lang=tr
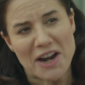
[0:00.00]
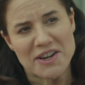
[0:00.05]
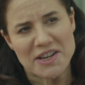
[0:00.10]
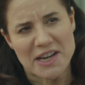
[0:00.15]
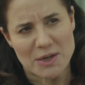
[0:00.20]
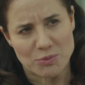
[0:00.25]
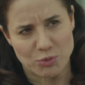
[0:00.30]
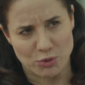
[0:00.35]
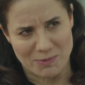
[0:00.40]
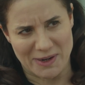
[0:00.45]

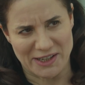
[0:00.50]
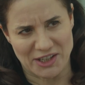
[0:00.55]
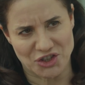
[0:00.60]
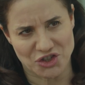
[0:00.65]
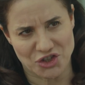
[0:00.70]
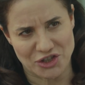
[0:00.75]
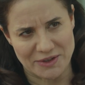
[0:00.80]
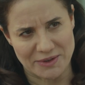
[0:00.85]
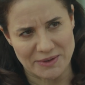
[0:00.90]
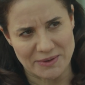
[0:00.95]
anneni bulmak
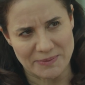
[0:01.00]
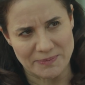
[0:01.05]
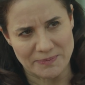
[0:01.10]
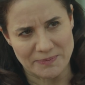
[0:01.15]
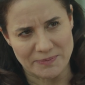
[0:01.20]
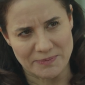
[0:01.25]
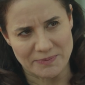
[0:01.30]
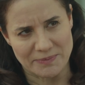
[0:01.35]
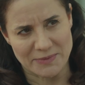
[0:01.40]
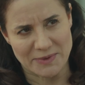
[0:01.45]
için.
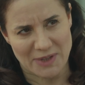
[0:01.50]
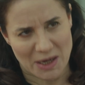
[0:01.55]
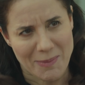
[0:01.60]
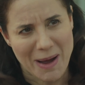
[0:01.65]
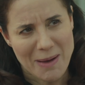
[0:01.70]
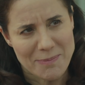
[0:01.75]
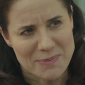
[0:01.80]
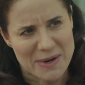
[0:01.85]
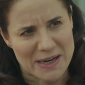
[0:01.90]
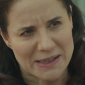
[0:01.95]

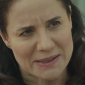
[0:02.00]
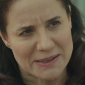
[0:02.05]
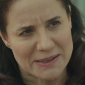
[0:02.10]
Tamam mı?